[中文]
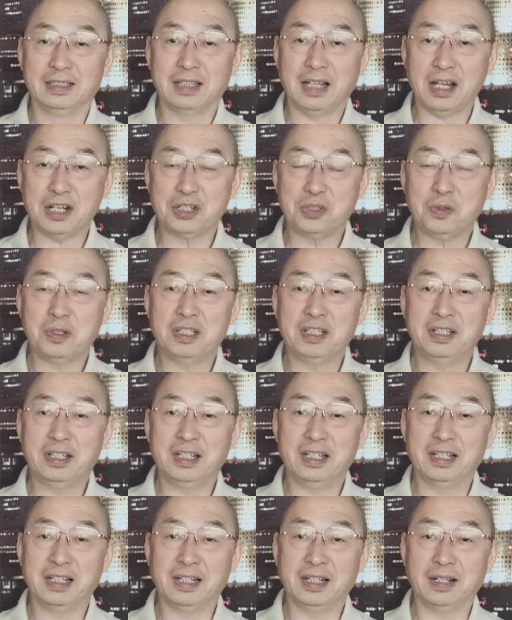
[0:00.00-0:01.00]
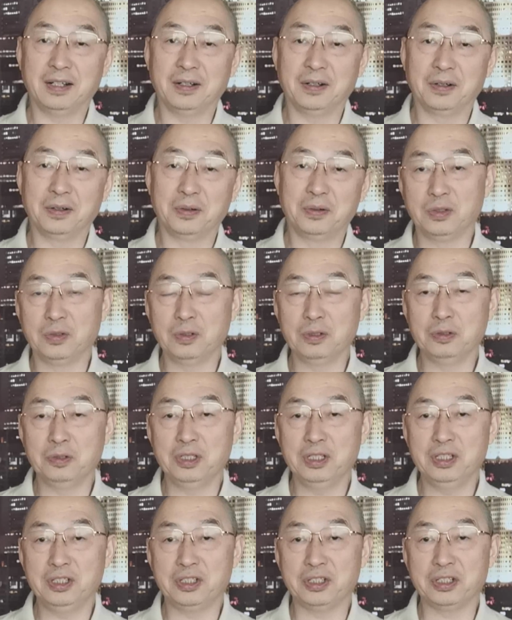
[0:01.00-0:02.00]
他说的这个。共
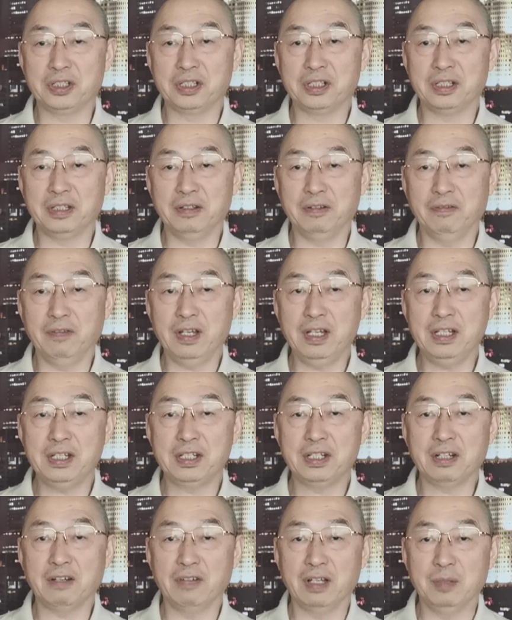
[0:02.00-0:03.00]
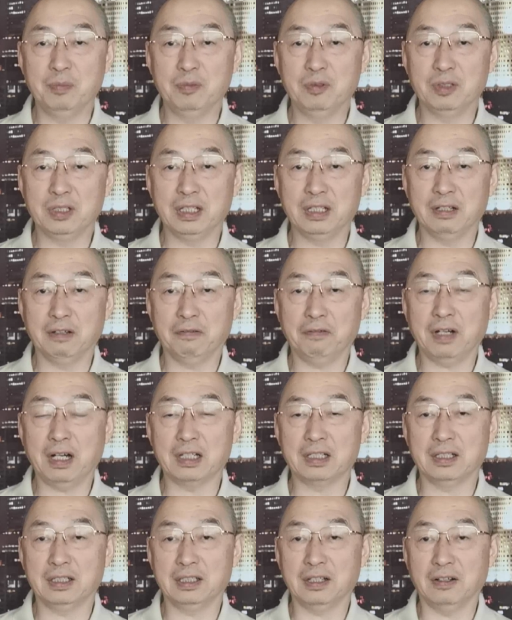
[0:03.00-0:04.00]
军只是以威慑为目的的
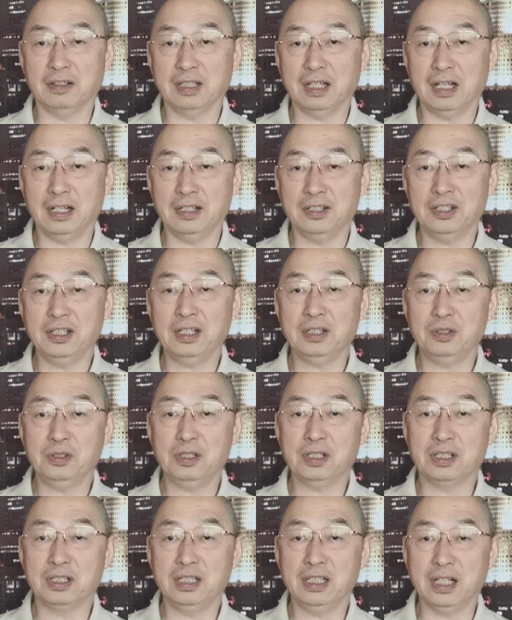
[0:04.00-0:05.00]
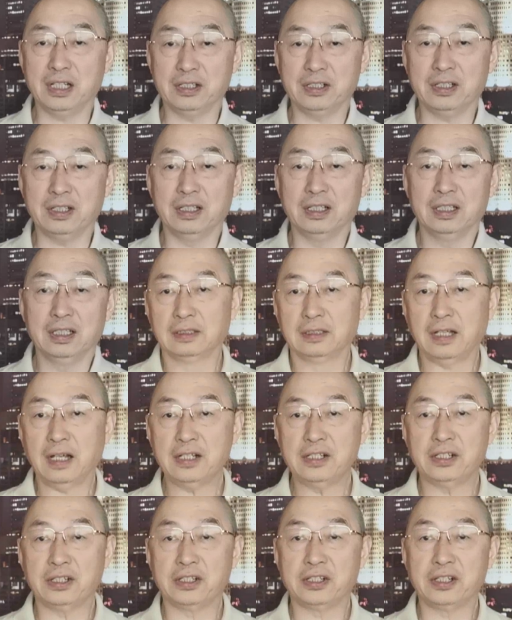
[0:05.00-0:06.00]
发射导弹，这个确实也是，
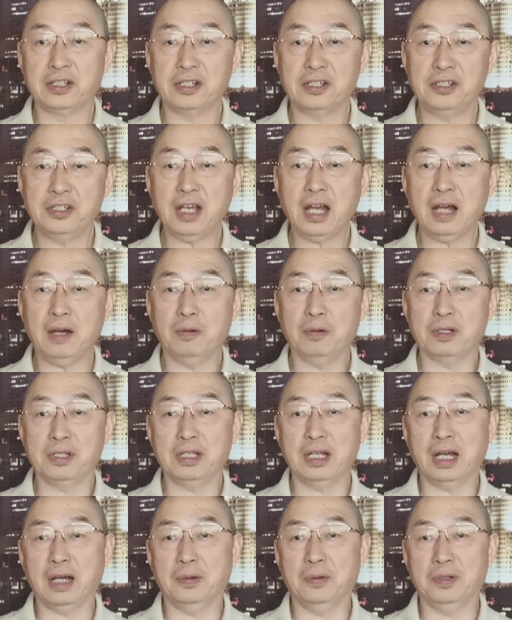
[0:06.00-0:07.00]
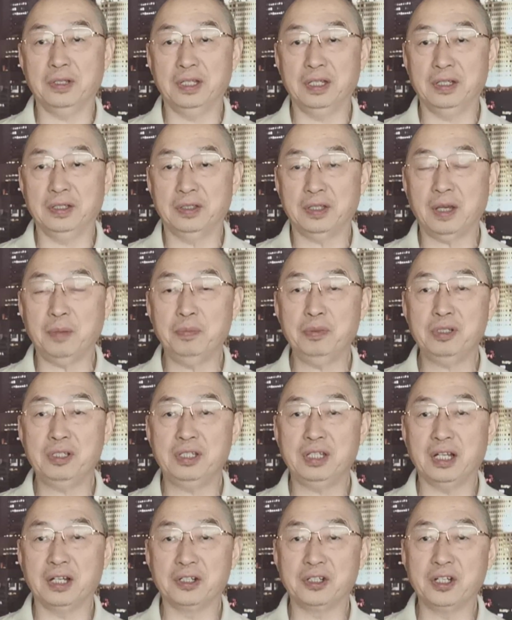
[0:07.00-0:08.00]
他只是吓唬吓唬你，他不
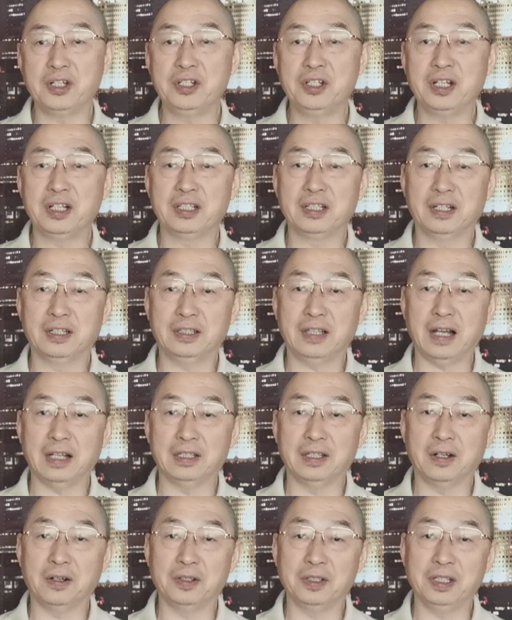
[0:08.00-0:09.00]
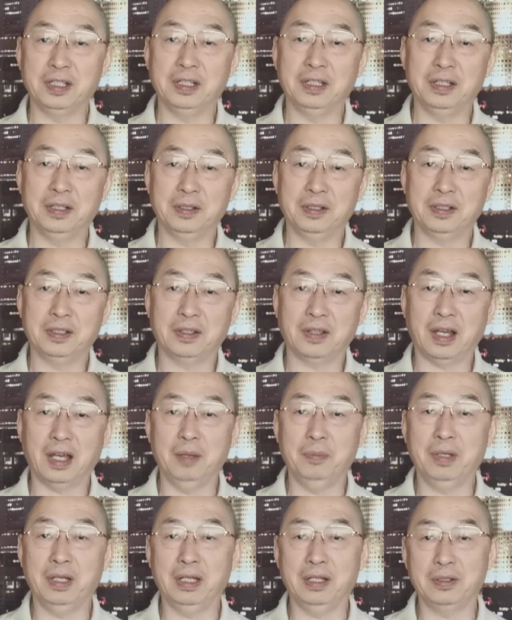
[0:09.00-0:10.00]
想真正的打到你
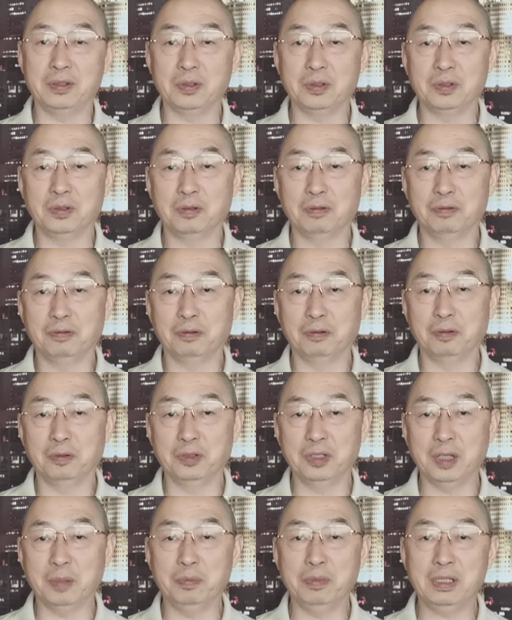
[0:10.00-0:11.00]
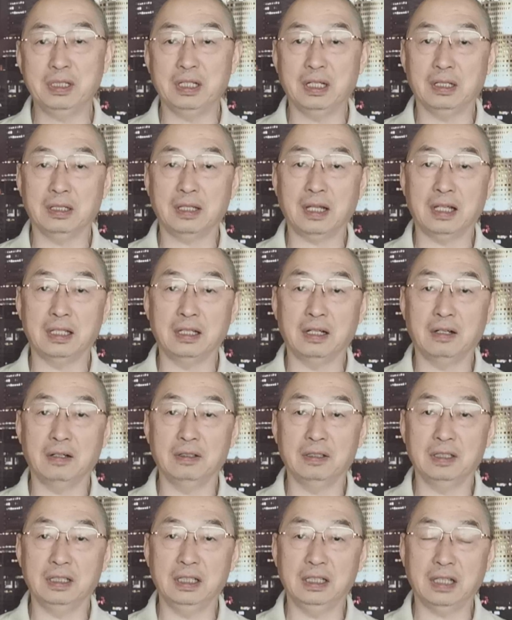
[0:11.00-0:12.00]
台北总统府，也不想打
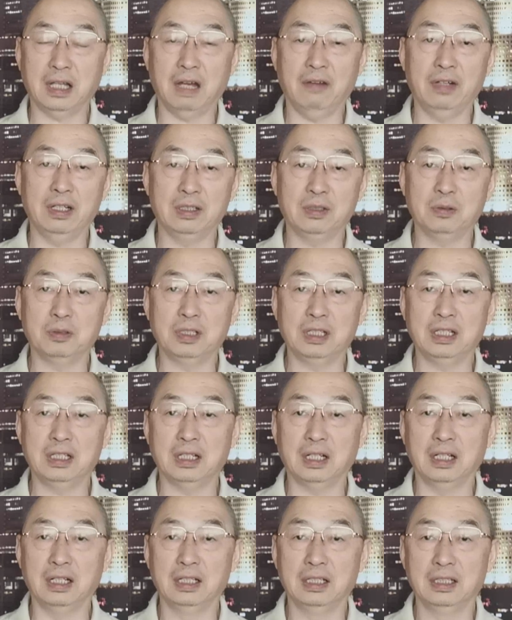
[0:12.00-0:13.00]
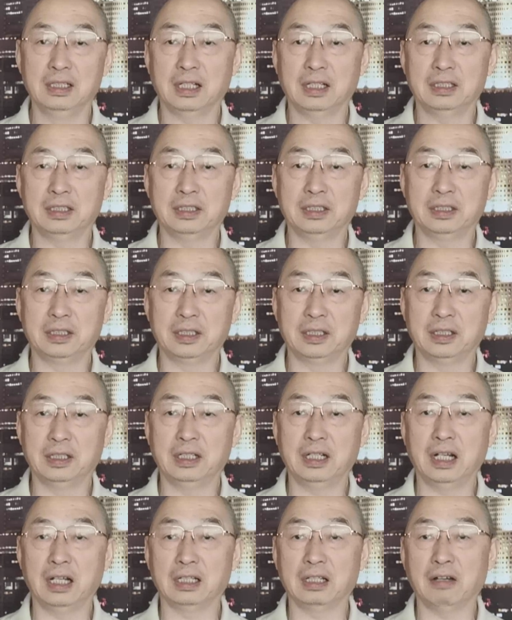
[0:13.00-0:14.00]
到你台湾的土地上，他只
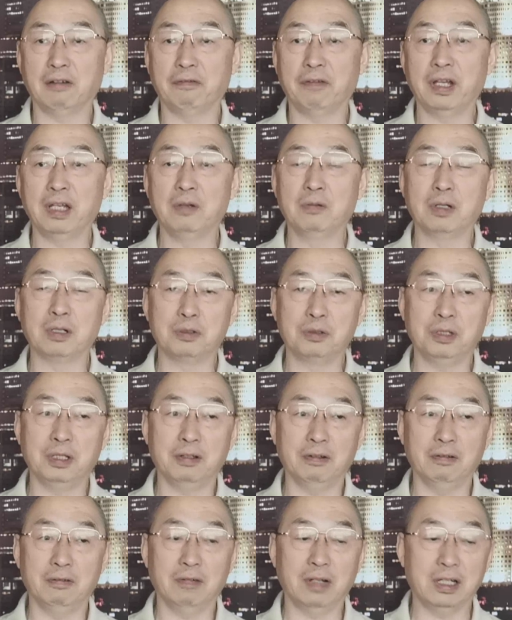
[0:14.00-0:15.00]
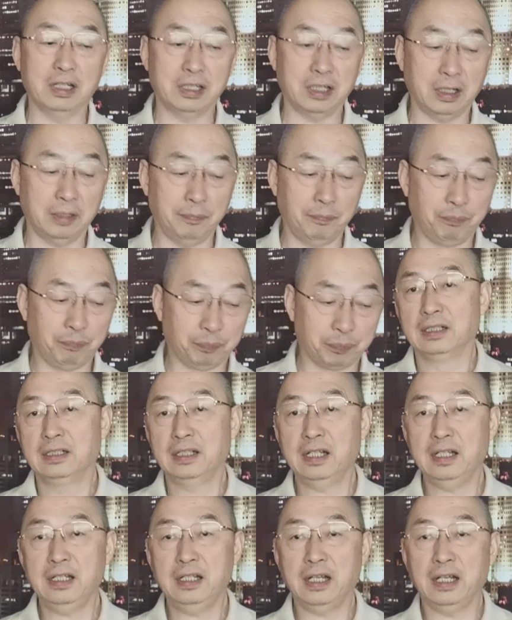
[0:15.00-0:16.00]
是让它飞过去完事儿。
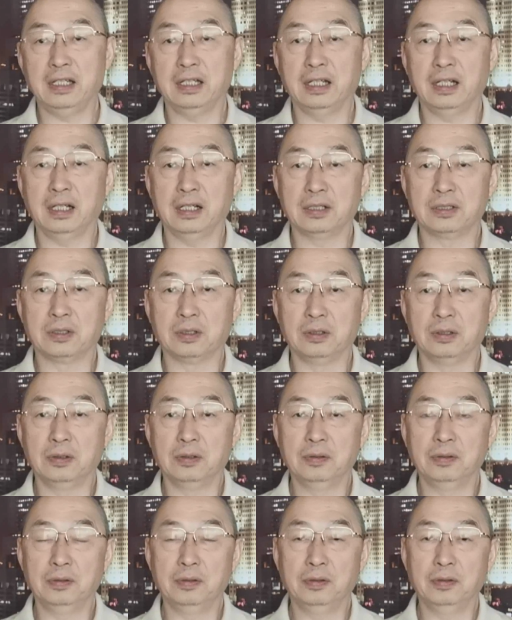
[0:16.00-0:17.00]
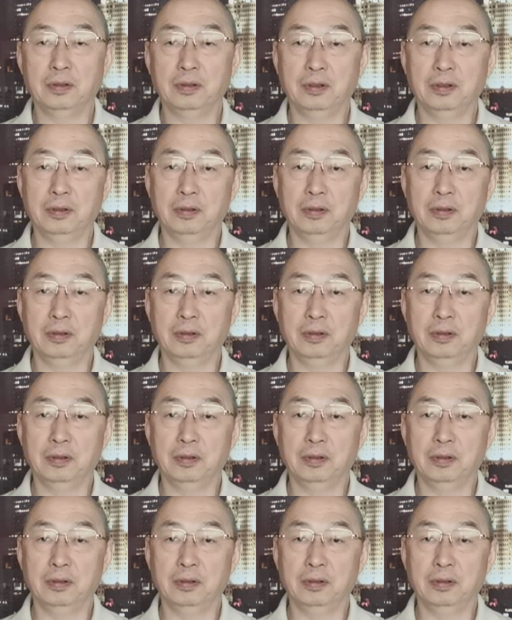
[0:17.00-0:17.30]
这一点呢，从